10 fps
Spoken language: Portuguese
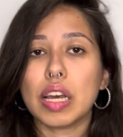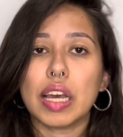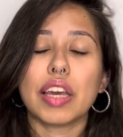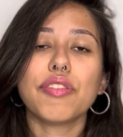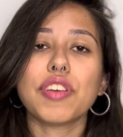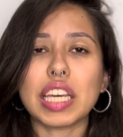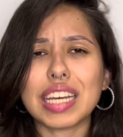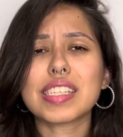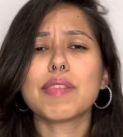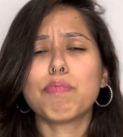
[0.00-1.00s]
Enfim,
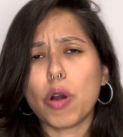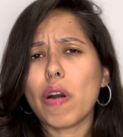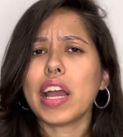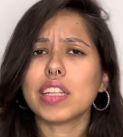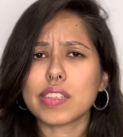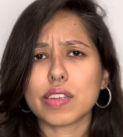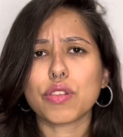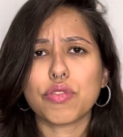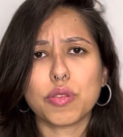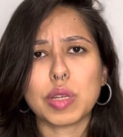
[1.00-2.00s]
essa boa relação que o
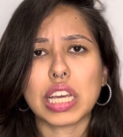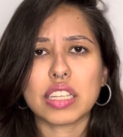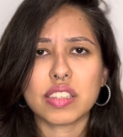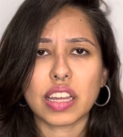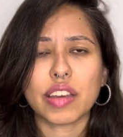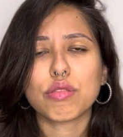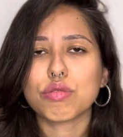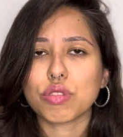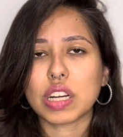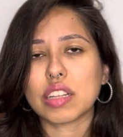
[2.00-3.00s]
Fluminense tem com os
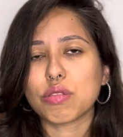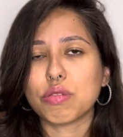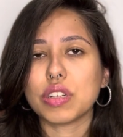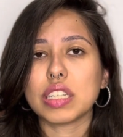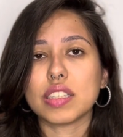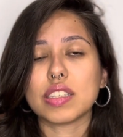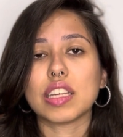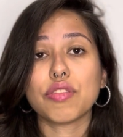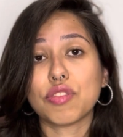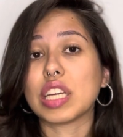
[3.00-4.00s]
jogadores, e
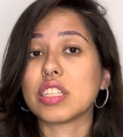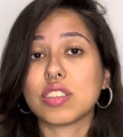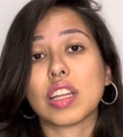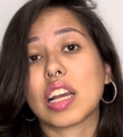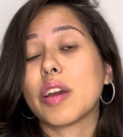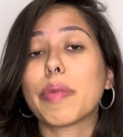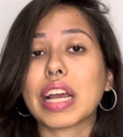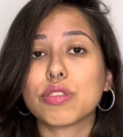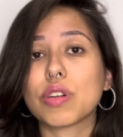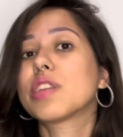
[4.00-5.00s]
enfim, a gente tem que lembrar
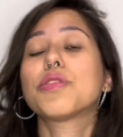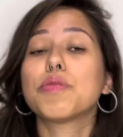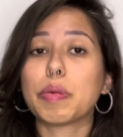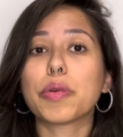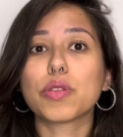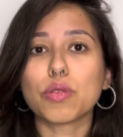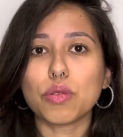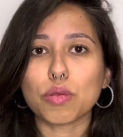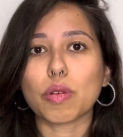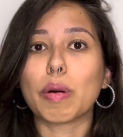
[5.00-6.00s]
que o jogador não é
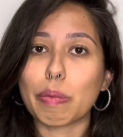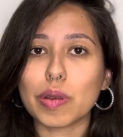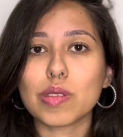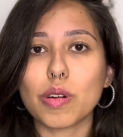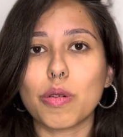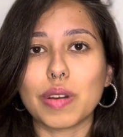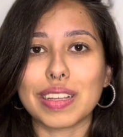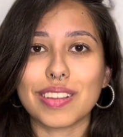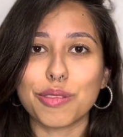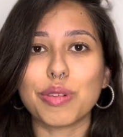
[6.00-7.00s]
produto, é uma pessoa,
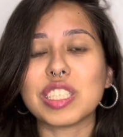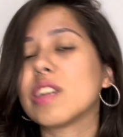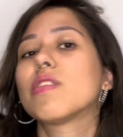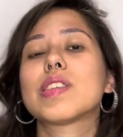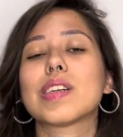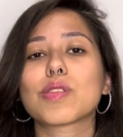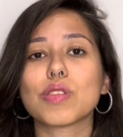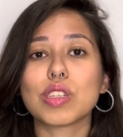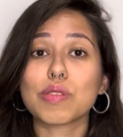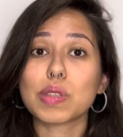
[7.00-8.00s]
então as
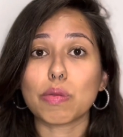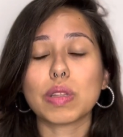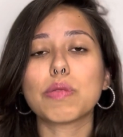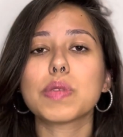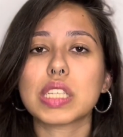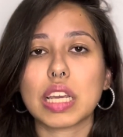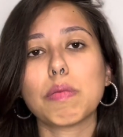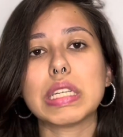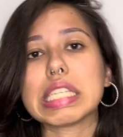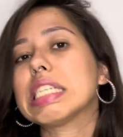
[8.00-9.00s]
negociações não são tão
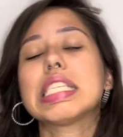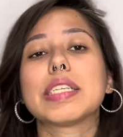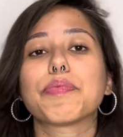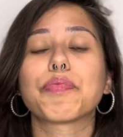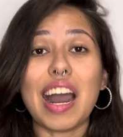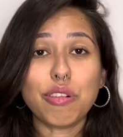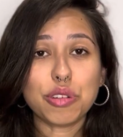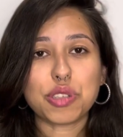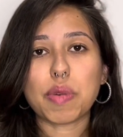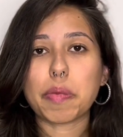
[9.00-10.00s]
simples assim. A
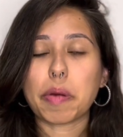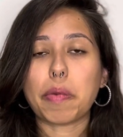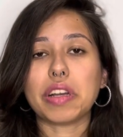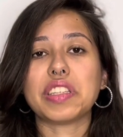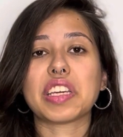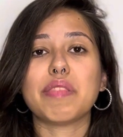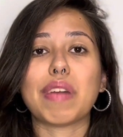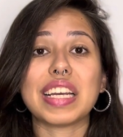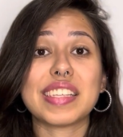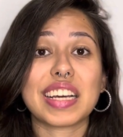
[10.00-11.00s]
última proposta que
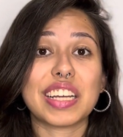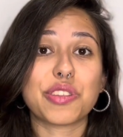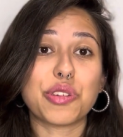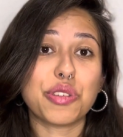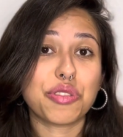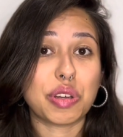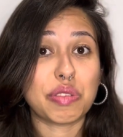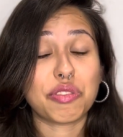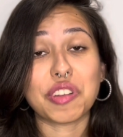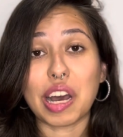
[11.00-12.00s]
mais agradou foi
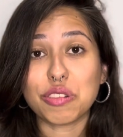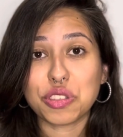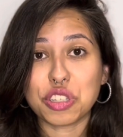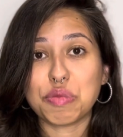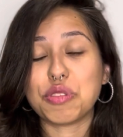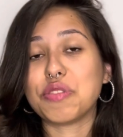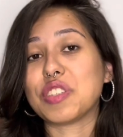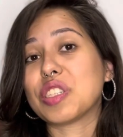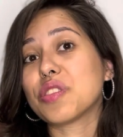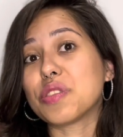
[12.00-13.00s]
no final de
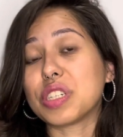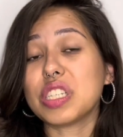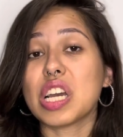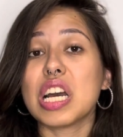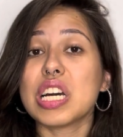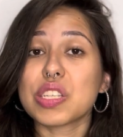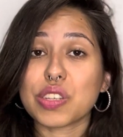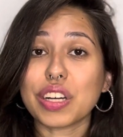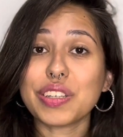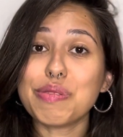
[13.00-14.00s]
2022,
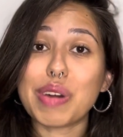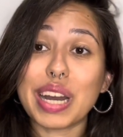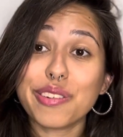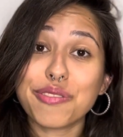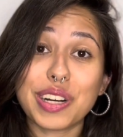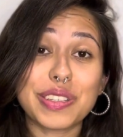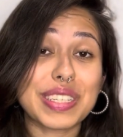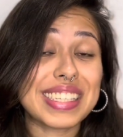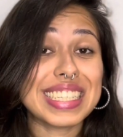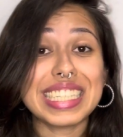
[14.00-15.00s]
só que o Mário falou
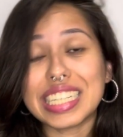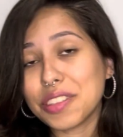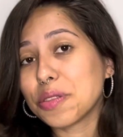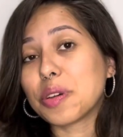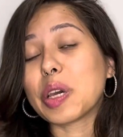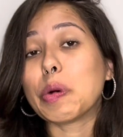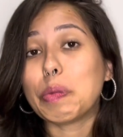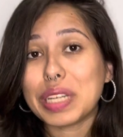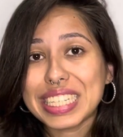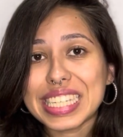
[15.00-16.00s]
assim: Nino, eu
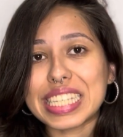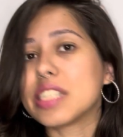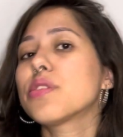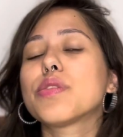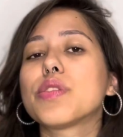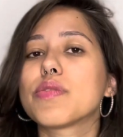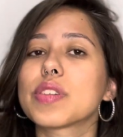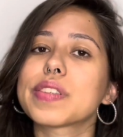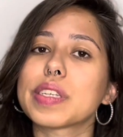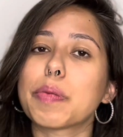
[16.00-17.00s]
preciso de
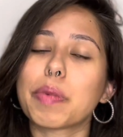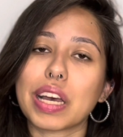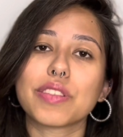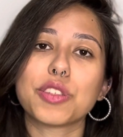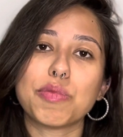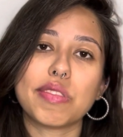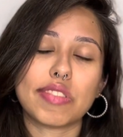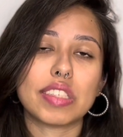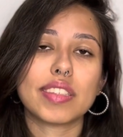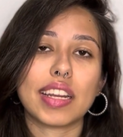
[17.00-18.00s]
você para
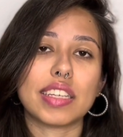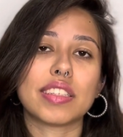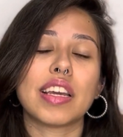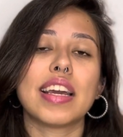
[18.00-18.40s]
2023.